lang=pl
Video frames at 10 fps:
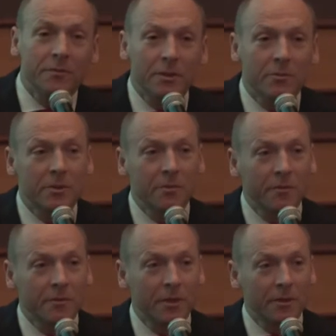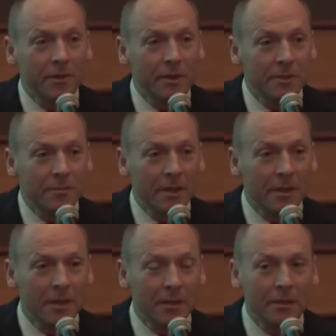Bo oczywiście możemy mówić o likwidacji
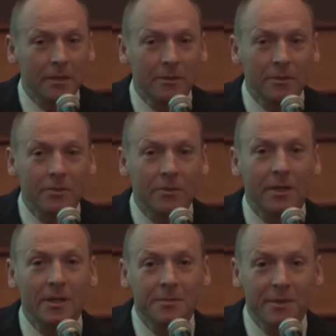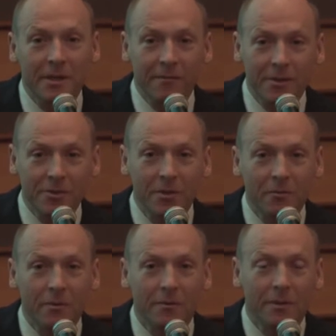barier architektonicznych, ale zmiana w
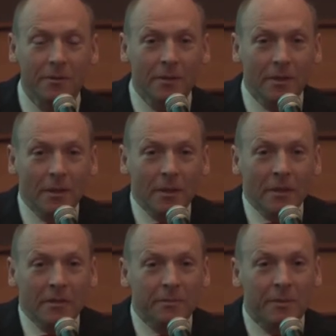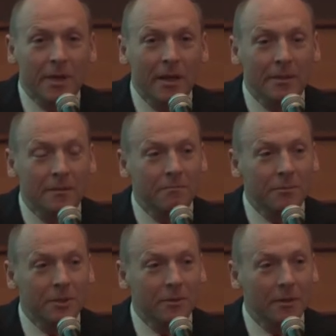naszych głowach.
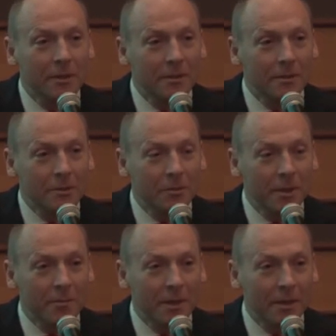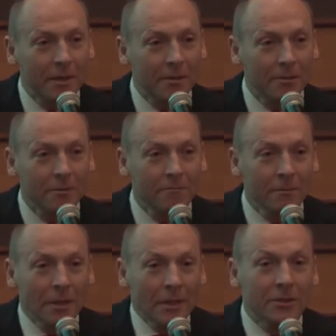Wspomniany przykład z supermarketu,
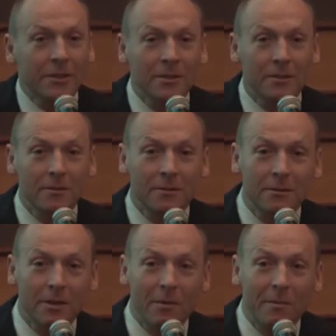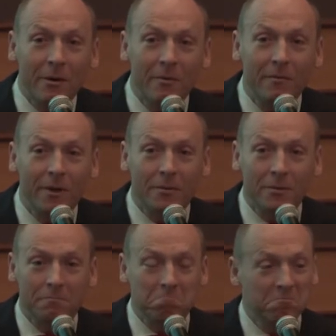dziecko załapało w
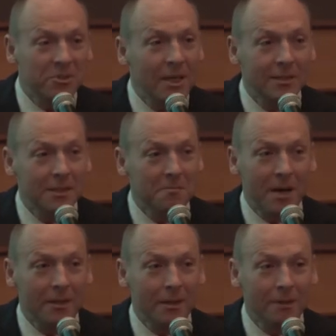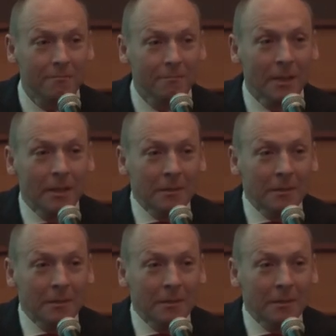lot, żadnych barier.